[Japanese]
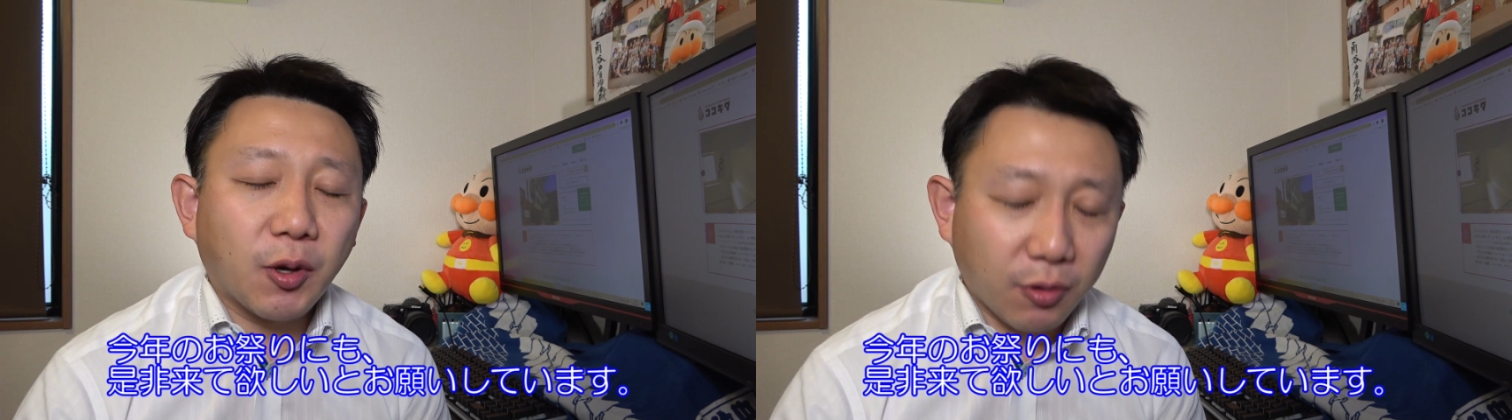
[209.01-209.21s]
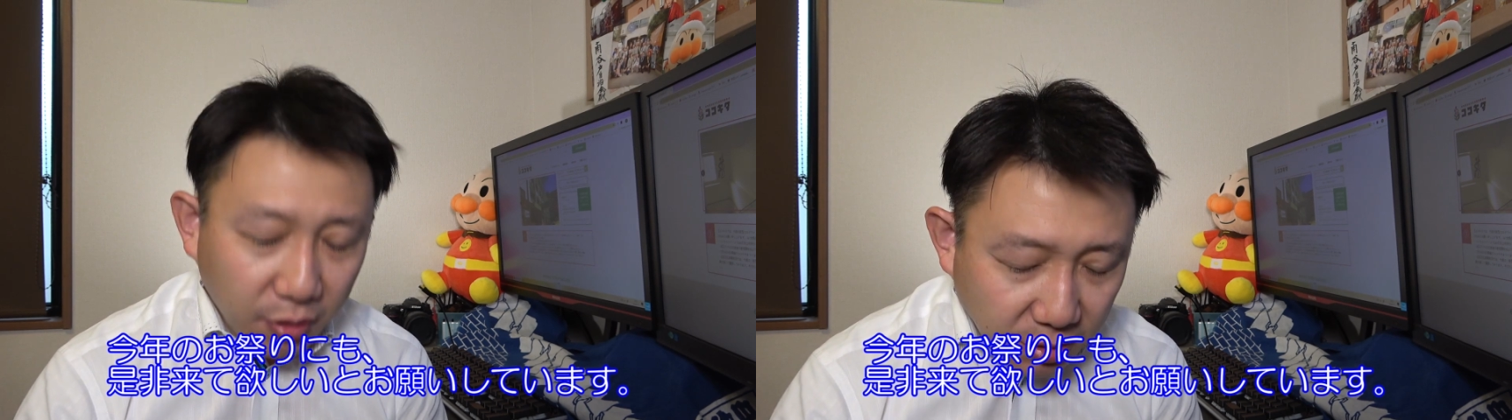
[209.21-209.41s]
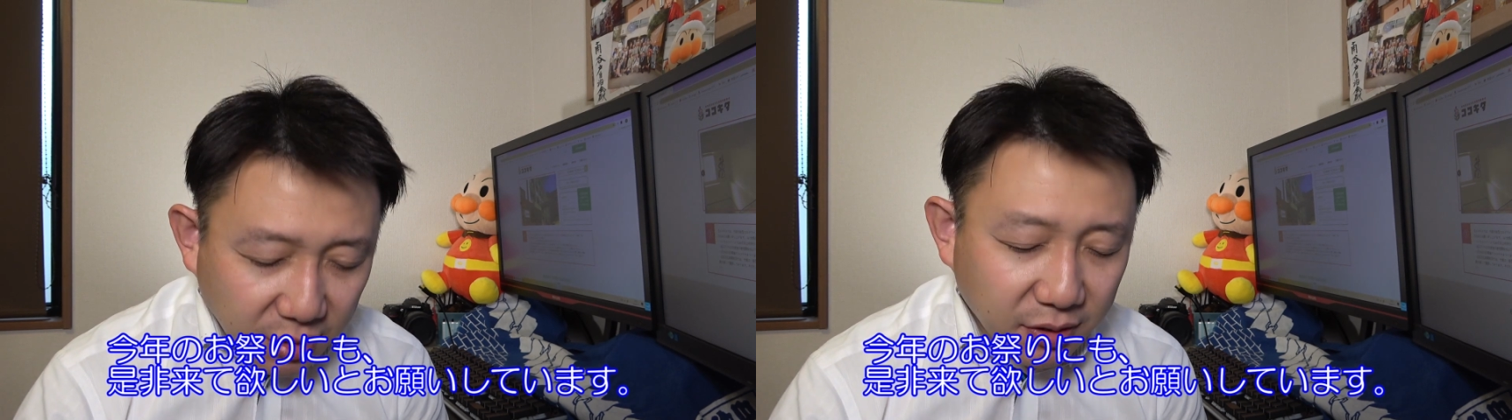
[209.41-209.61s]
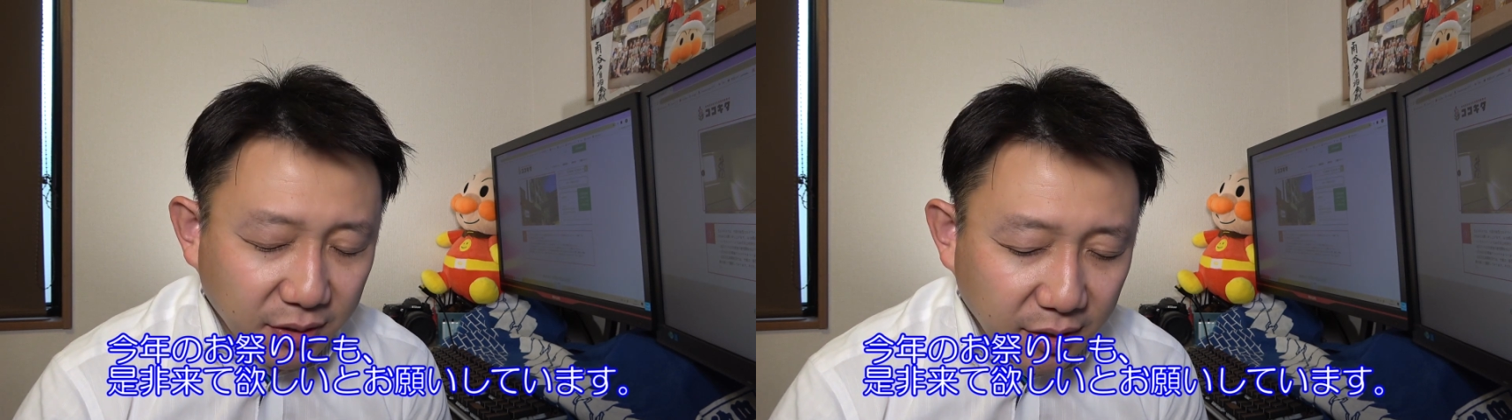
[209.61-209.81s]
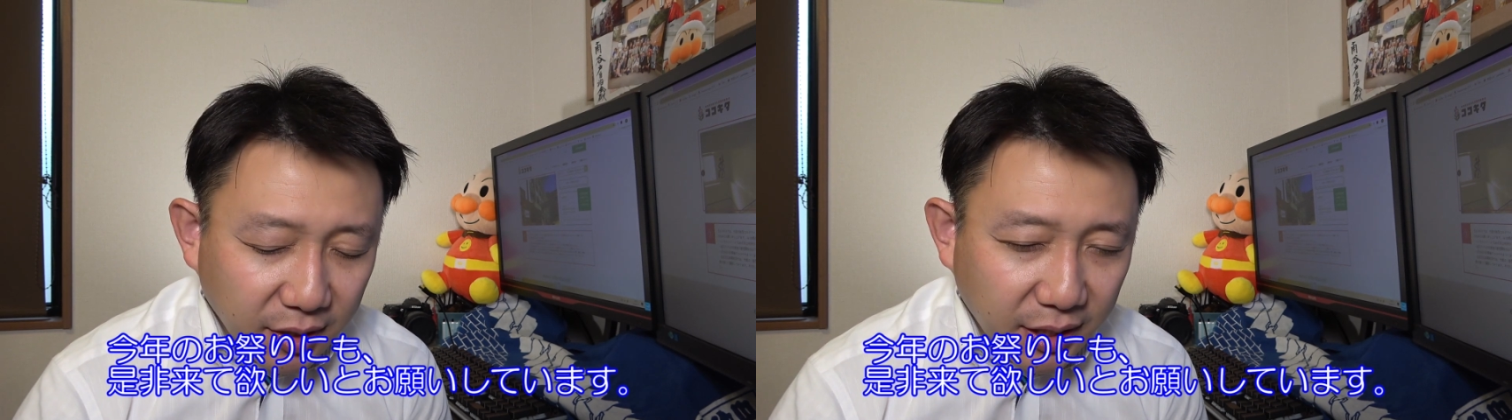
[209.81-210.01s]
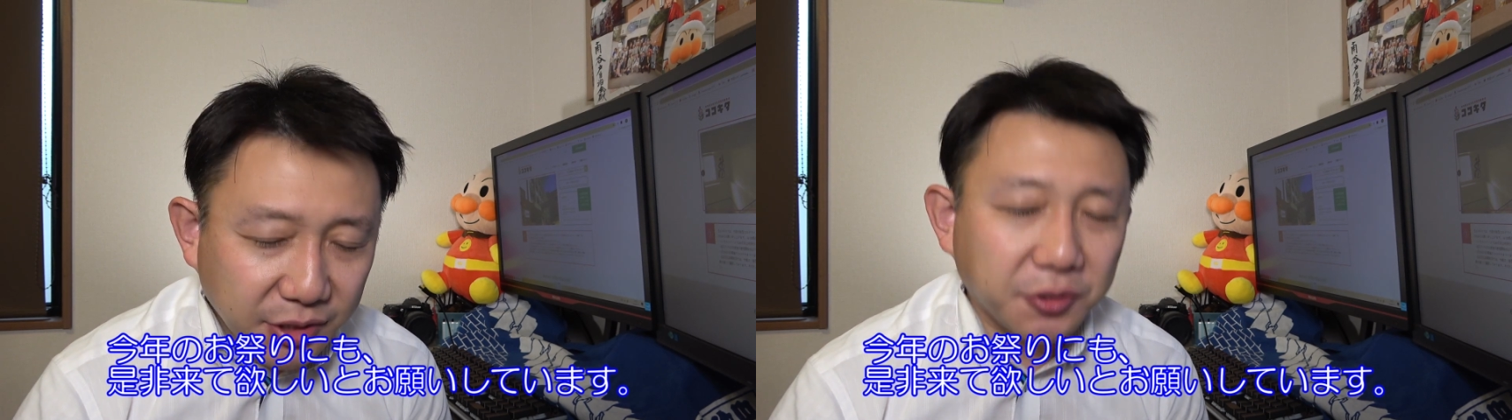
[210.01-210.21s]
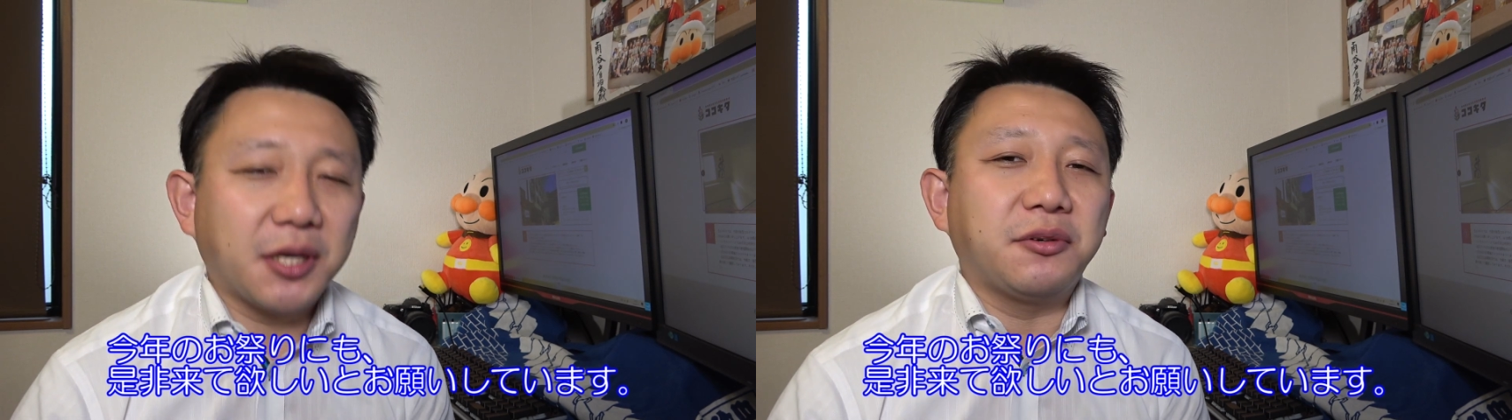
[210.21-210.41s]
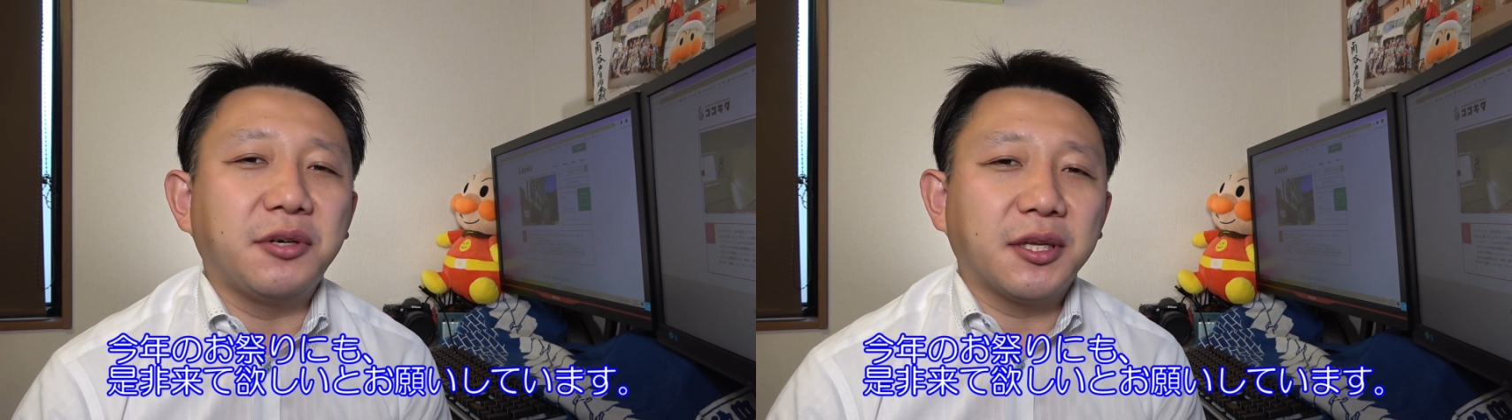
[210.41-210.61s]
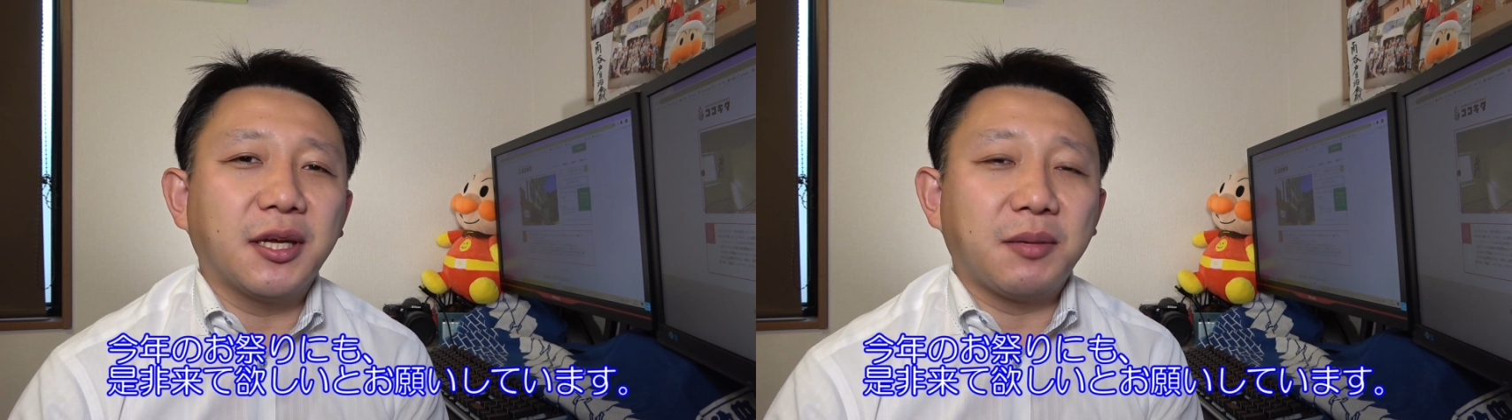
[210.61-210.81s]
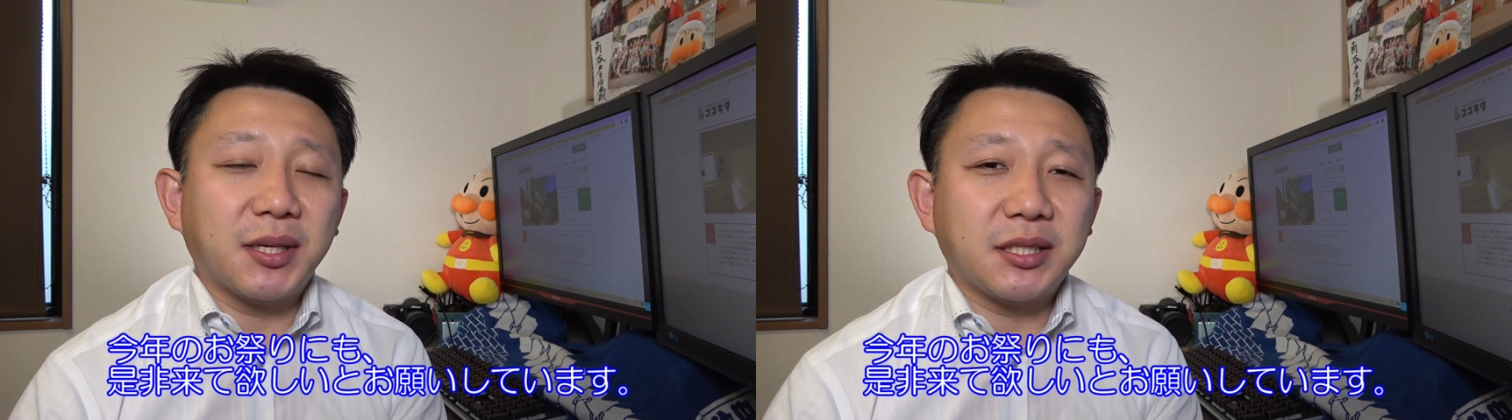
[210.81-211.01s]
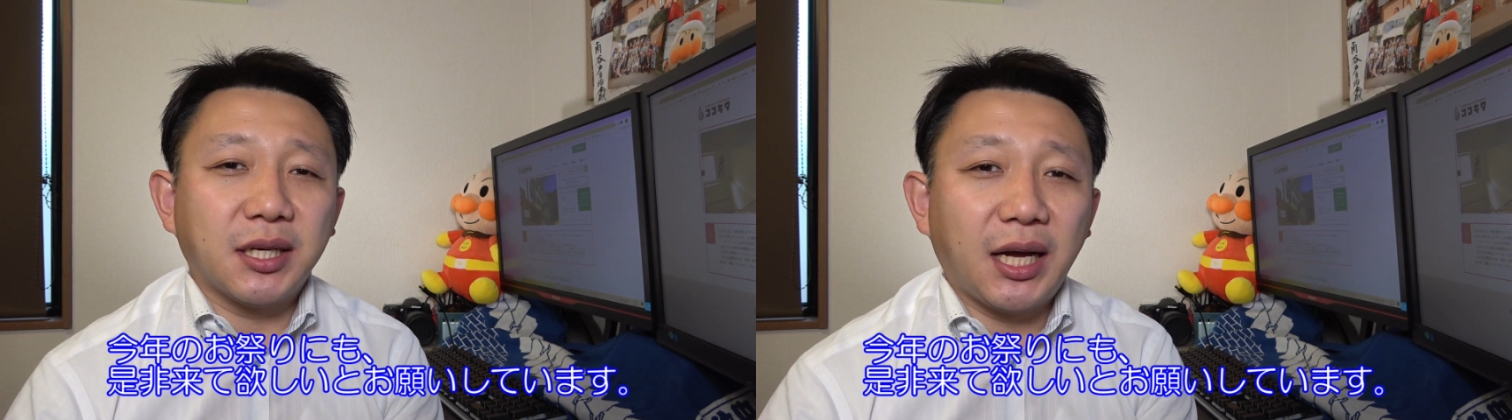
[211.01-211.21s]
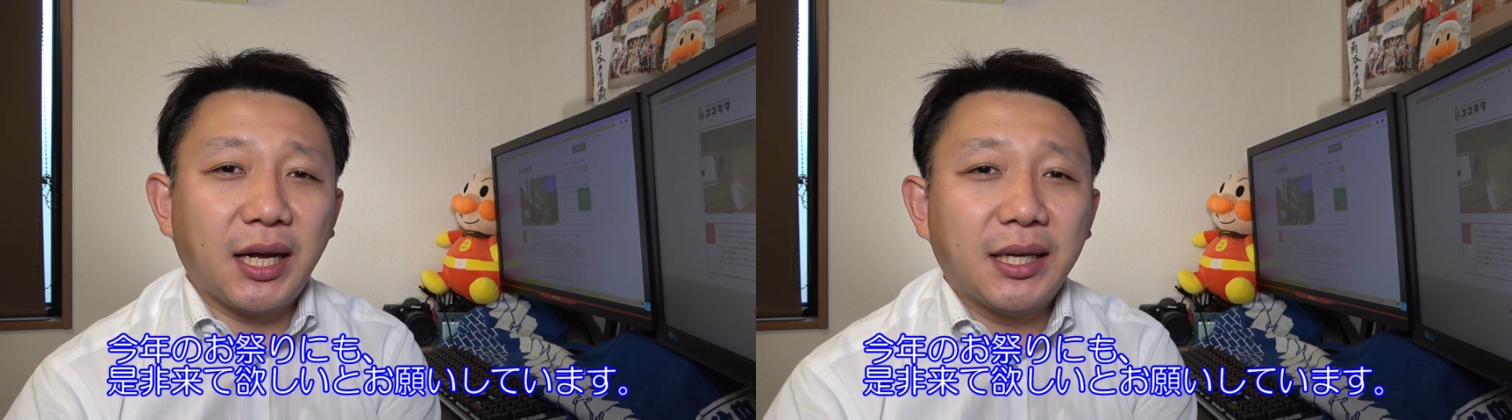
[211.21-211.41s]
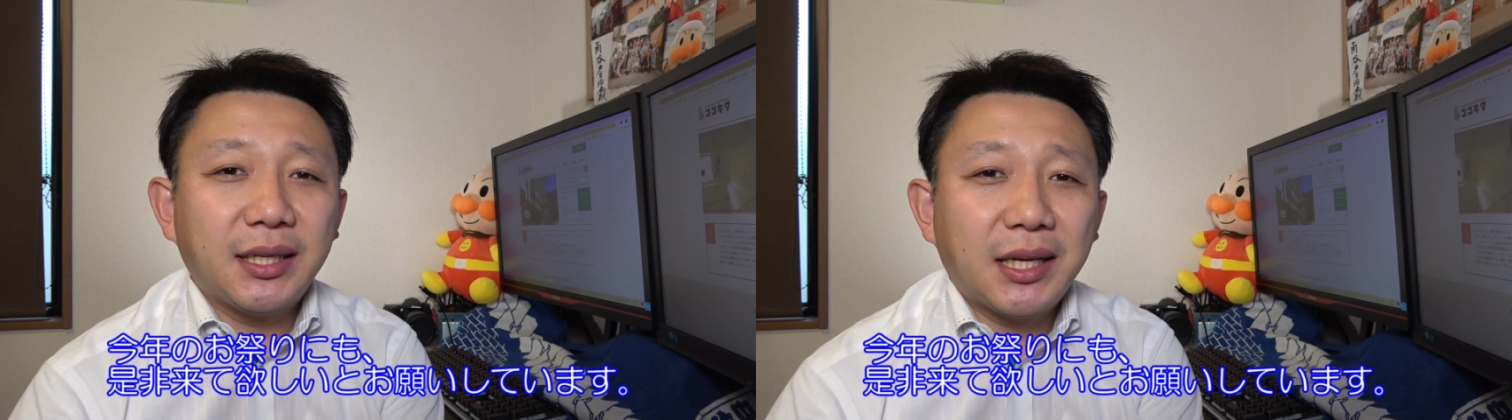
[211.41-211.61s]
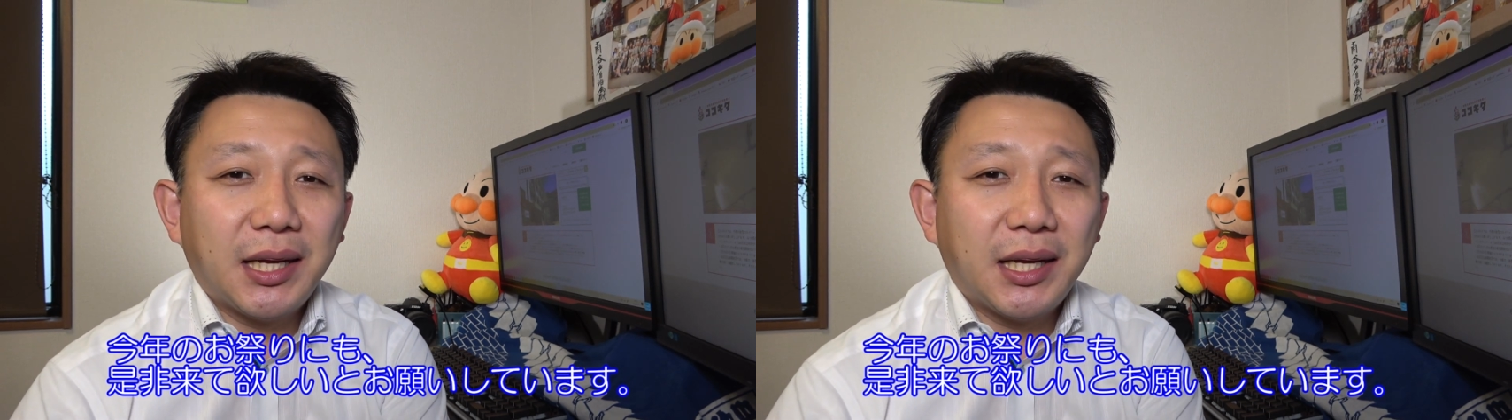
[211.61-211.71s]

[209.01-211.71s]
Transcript: 快く、え承諾をいただきましたが、